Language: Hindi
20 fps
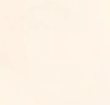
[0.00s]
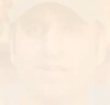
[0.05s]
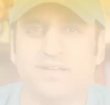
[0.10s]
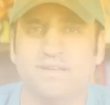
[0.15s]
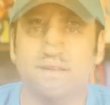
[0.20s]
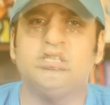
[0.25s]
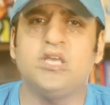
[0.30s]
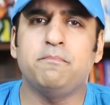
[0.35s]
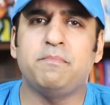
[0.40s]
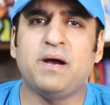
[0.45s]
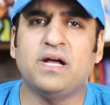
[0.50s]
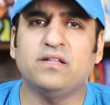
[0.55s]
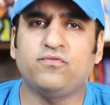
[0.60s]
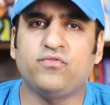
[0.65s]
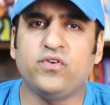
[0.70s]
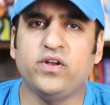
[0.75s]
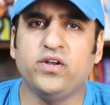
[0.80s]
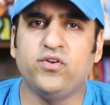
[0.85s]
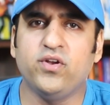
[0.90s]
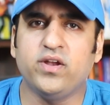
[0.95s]
इसके बाद
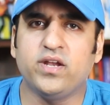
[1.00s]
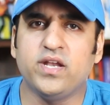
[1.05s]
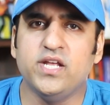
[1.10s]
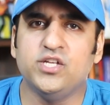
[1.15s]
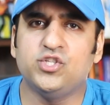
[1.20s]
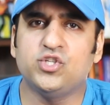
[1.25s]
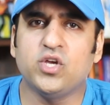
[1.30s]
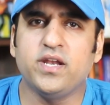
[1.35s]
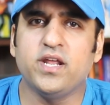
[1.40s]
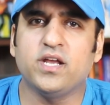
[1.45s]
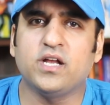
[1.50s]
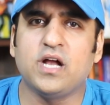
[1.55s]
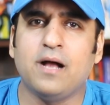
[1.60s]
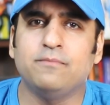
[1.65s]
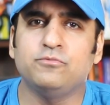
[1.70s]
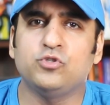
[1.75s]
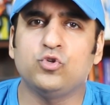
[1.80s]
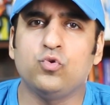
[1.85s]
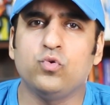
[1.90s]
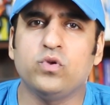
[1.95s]
फ्रीडरिक नीचा ने
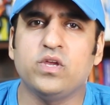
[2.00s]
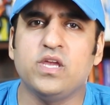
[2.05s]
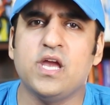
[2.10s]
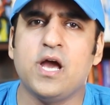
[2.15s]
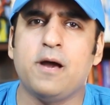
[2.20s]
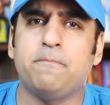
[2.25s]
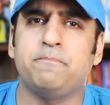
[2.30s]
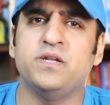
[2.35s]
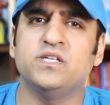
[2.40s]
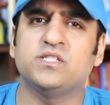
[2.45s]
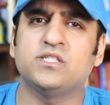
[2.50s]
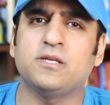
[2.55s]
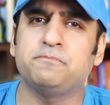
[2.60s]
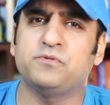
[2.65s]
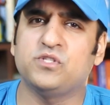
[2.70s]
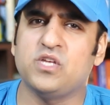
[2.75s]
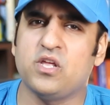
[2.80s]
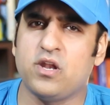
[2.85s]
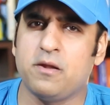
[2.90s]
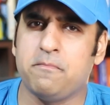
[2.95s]
काम शुरू किया अपने
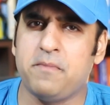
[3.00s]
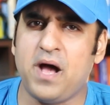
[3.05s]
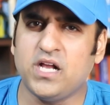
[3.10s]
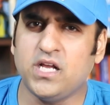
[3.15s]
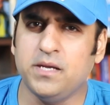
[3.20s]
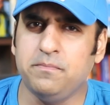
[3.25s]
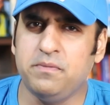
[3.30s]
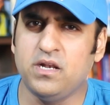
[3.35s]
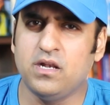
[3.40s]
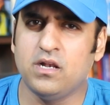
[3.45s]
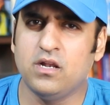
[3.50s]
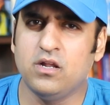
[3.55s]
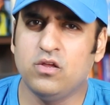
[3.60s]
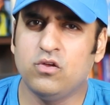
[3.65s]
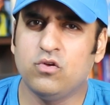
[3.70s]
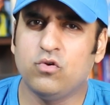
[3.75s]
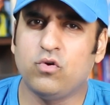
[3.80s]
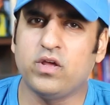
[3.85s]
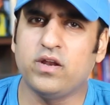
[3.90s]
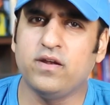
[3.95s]
सबसे रिमार्केबल
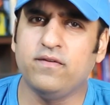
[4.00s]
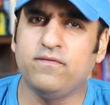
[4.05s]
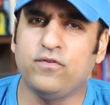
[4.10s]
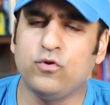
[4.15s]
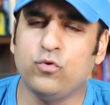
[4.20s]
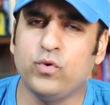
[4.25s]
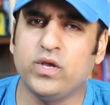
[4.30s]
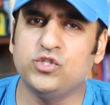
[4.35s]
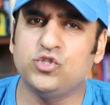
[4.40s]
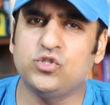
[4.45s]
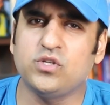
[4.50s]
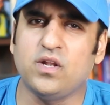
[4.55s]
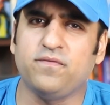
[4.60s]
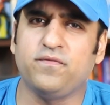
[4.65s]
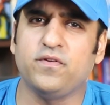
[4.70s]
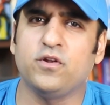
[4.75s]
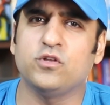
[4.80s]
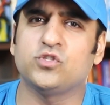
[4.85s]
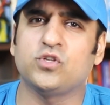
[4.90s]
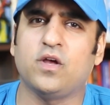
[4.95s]
और इन्फ्लुएंशियल
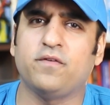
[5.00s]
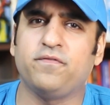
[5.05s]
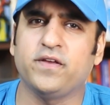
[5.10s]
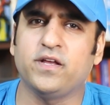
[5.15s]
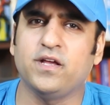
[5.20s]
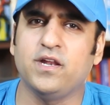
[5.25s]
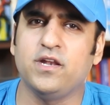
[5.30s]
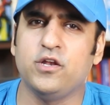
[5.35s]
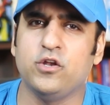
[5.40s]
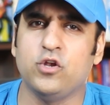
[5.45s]
फिलोसॉफिकल